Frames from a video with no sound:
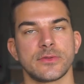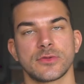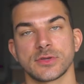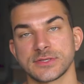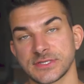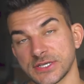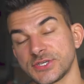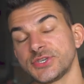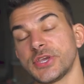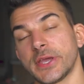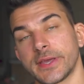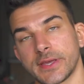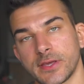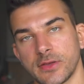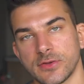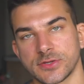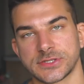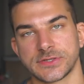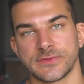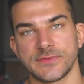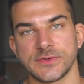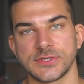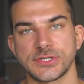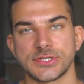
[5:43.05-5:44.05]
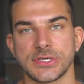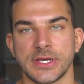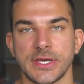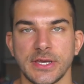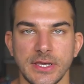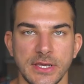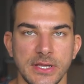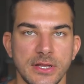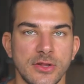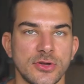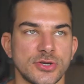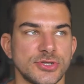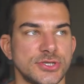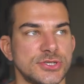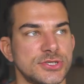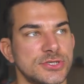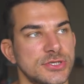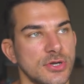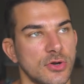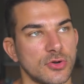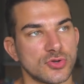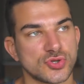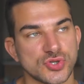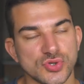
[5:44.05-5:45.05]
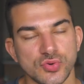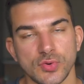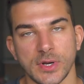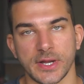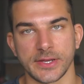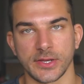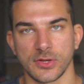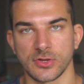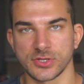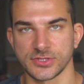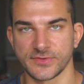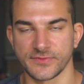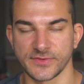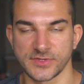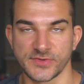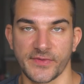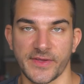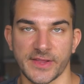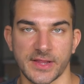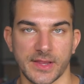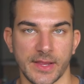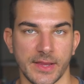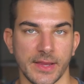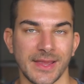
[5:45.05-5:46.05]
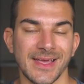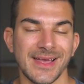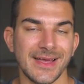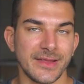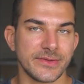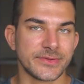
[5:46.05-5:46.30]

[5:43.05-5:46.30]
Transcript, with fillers: to zasięgi oczywiście i ilość odsłuchań, ilość wyświetleń.